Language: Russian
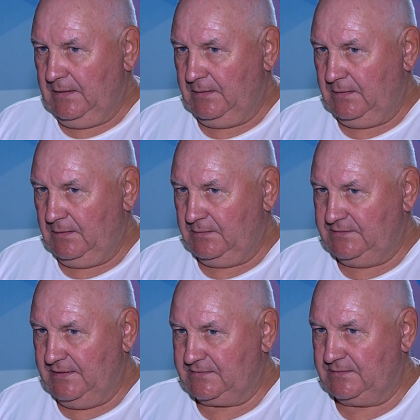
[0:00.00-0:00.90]
Э,
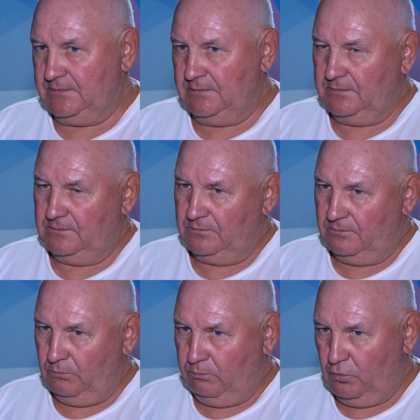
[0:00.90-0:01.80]
здесь э,
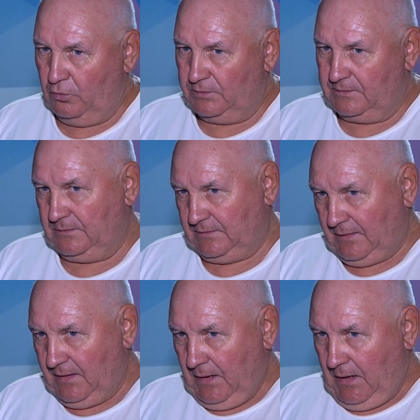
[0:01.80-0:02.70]
будут
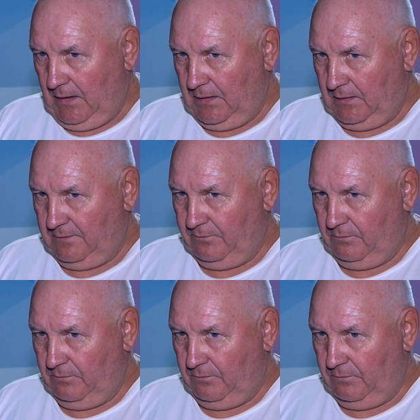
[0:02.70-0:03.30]
э,